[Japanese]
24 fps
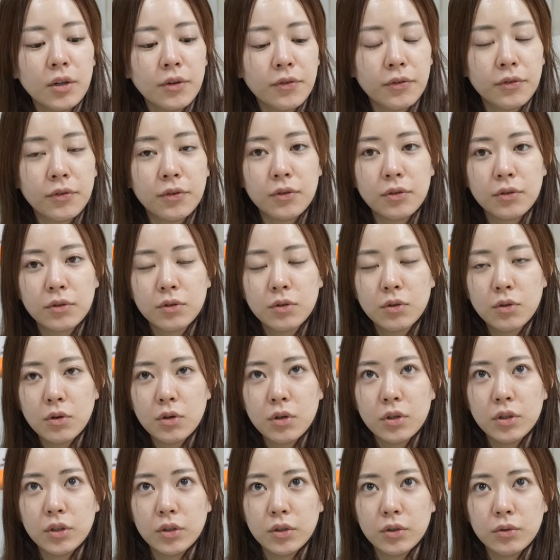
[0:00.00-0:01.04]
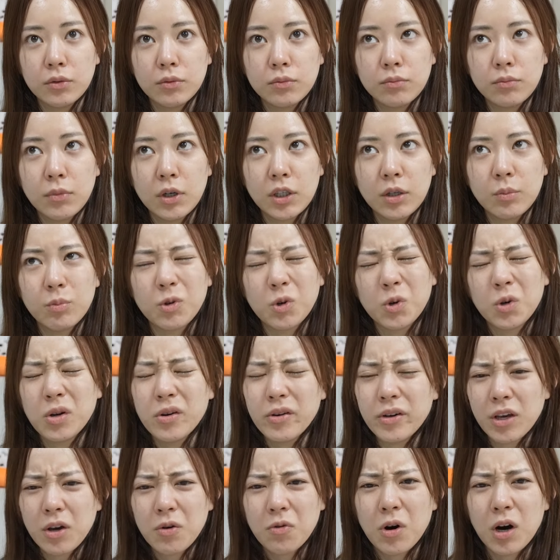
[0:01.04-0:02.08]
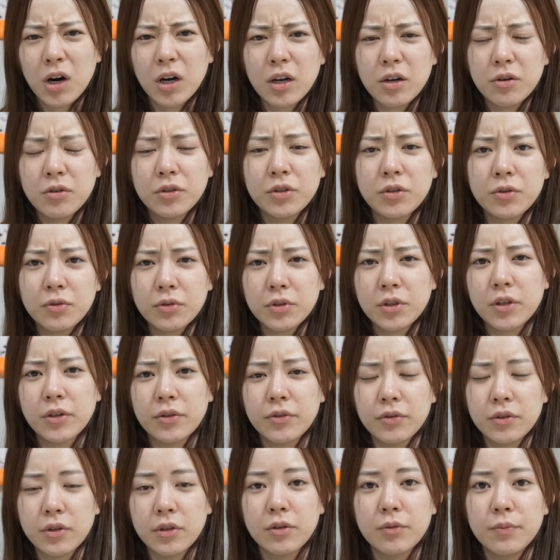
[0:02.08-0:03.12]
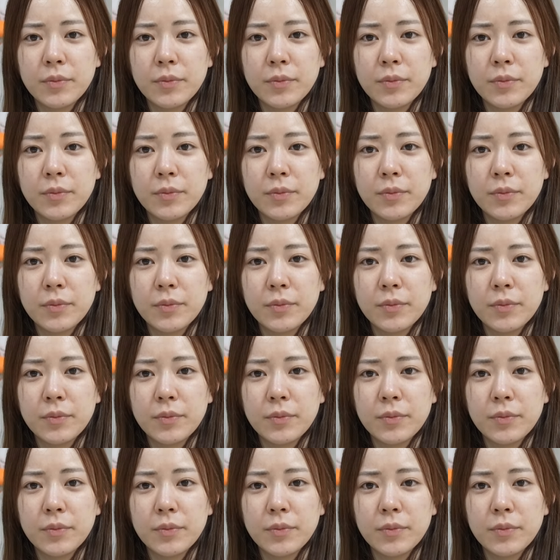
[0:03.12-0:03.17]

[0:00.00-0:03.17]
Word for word: すっごいまあでもこれは結構腫れる人多い気がするんだけ